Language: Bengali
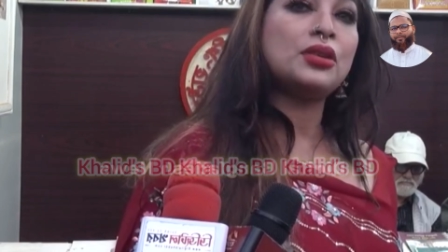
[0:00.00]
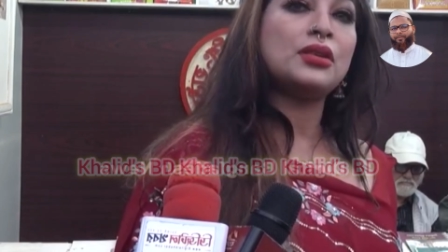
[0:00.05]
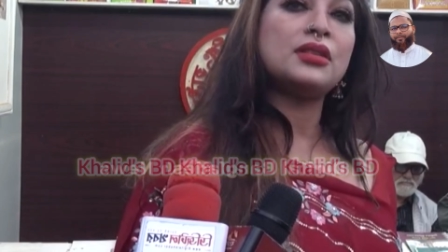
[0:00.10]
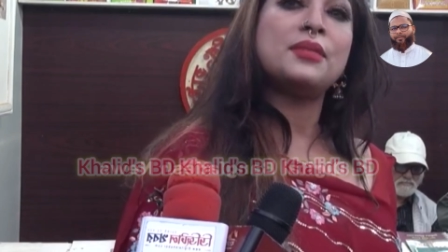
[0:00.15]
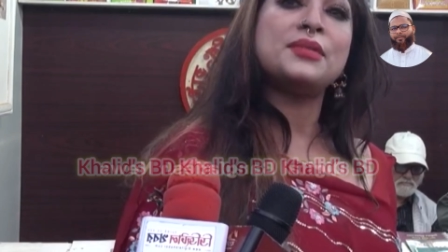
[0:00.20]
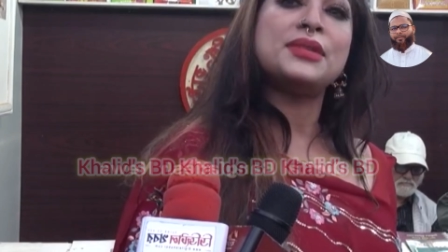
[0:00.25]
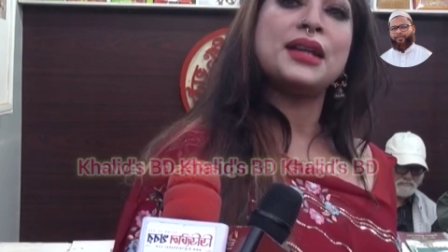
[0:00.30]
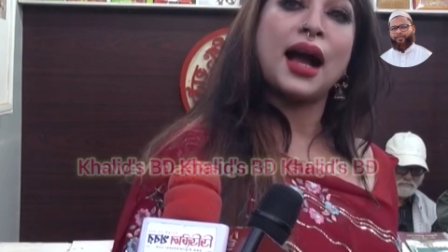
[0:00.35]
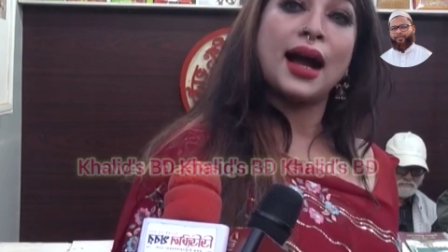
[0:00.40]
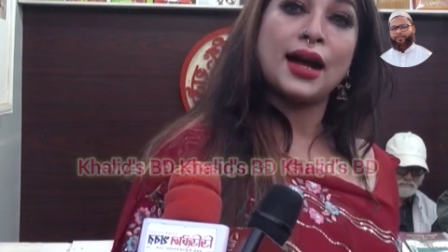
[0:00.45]
তখন
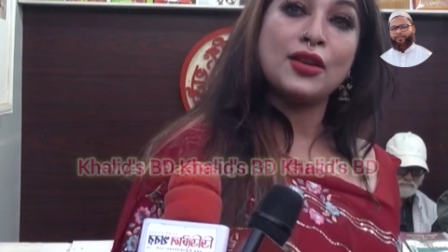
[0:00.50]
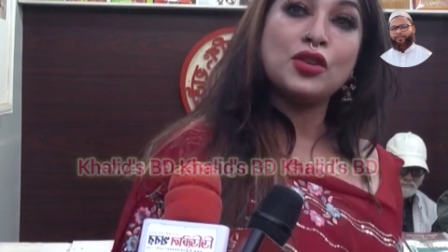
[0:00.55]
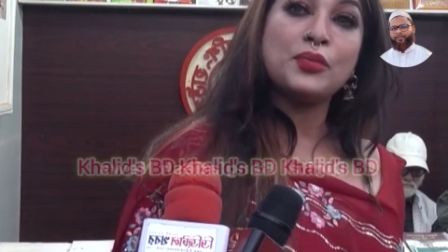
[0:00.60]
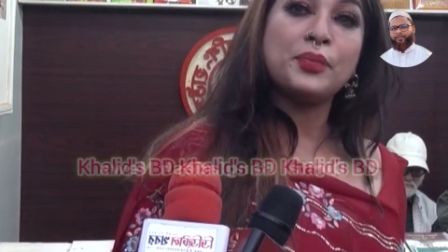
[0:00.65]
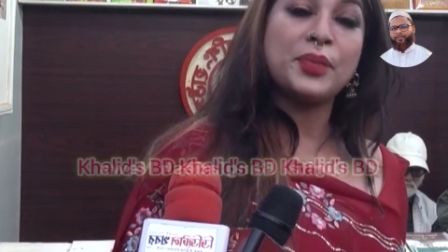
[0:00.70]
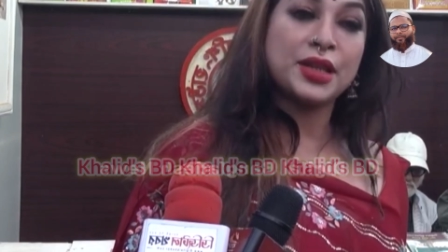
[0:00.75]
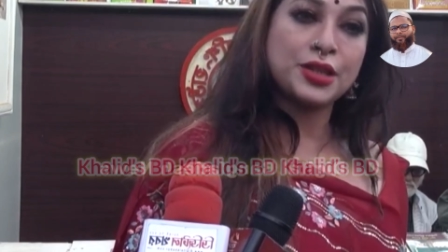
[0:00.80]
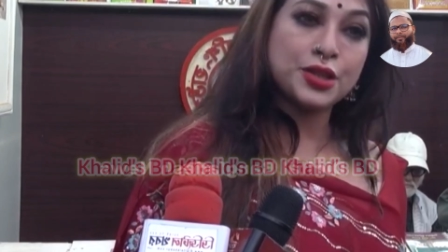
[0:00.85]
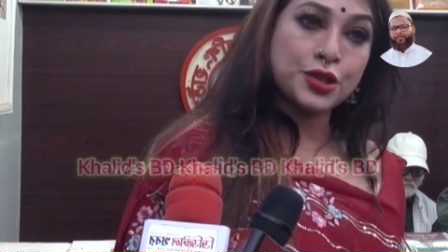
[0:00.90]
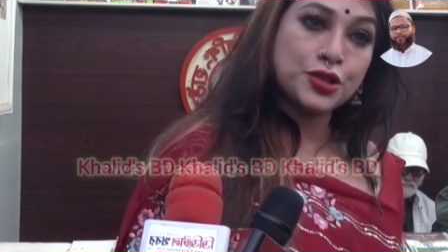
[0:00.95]
আমি আরও
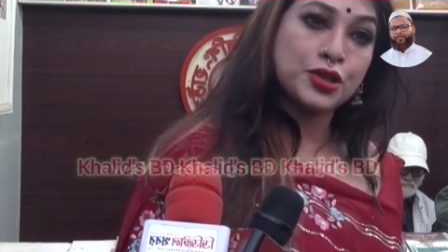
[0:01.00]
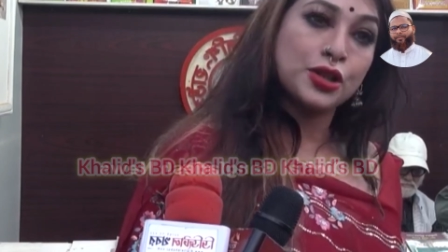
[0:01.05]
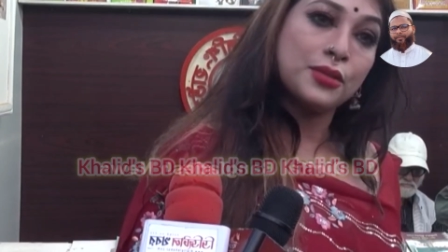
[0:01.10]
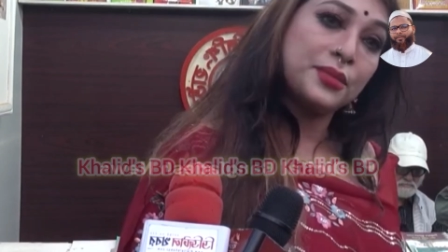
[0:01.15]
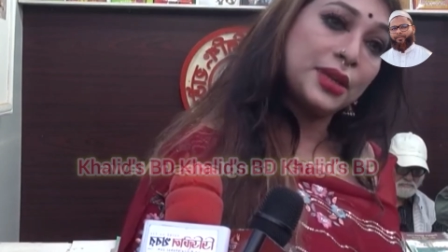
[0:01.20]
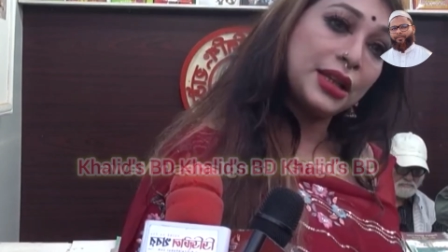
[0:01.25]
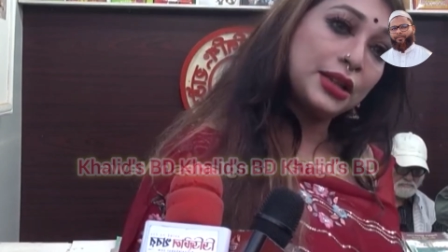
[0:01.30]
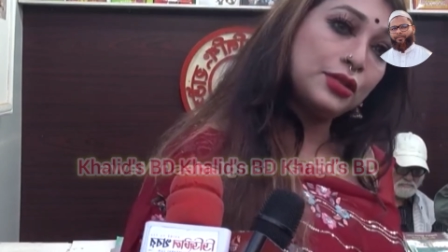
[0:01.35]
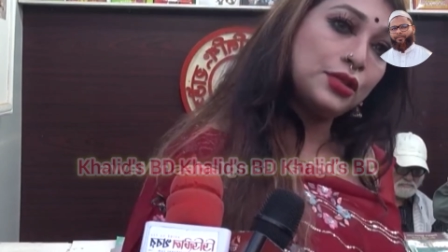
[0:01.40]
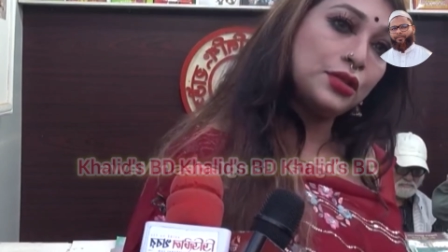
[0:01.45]
বেশি
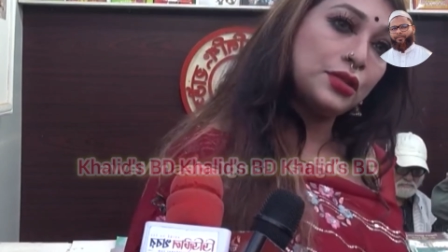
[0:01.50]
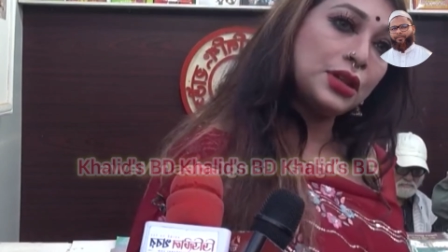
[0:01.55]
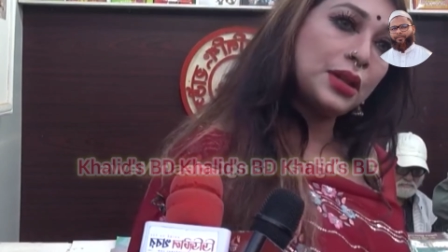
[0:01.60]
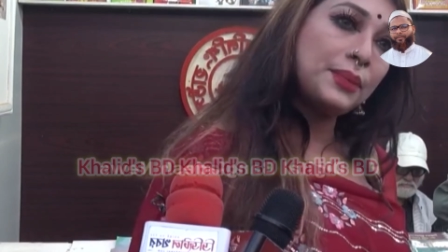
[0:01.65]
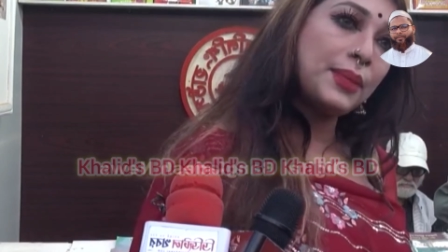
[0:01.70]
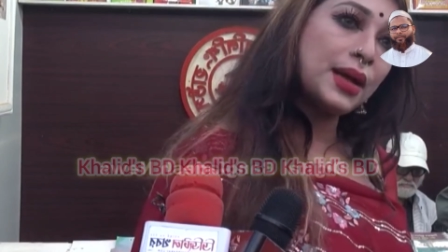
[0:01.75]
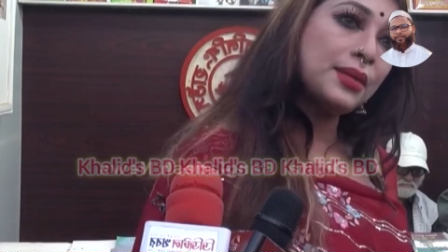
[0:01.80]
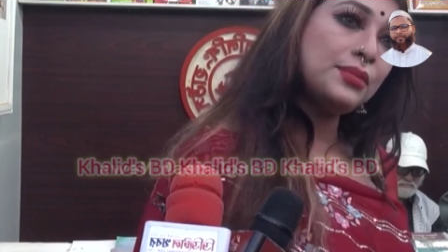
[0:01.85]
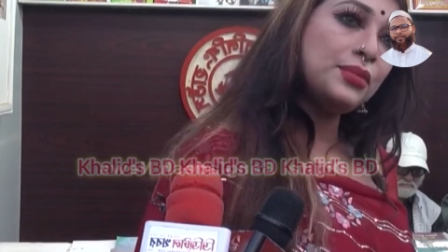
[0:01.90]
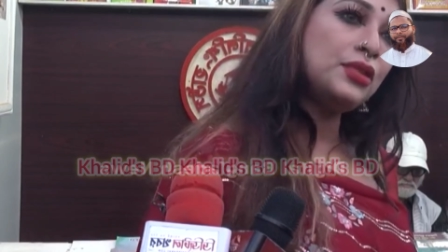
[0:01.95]
সমৃদ্ধ হতে
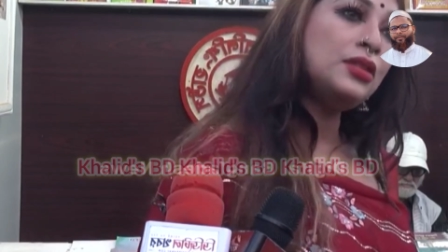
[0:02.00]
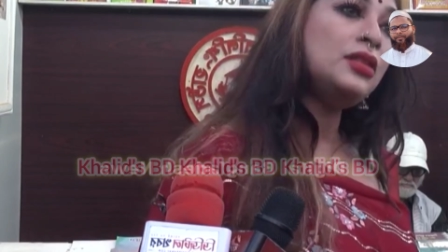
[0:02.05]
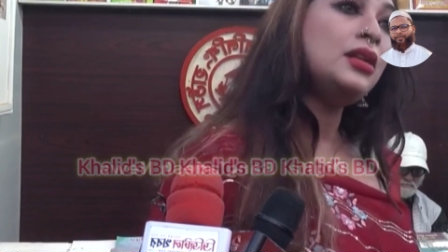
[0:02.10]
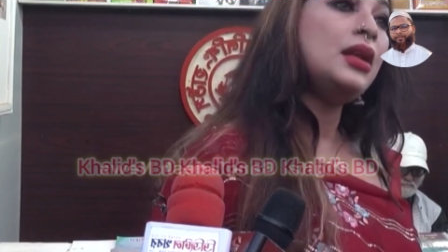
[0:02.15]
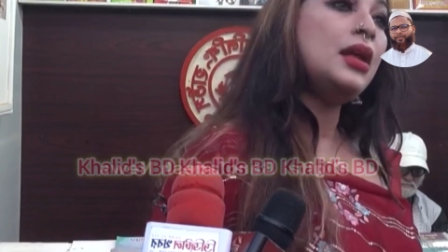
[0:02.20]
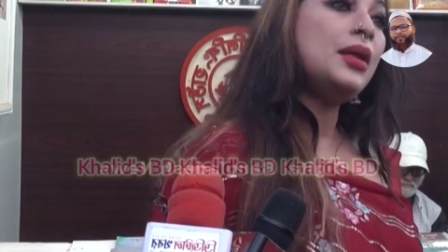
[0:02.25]
পারবো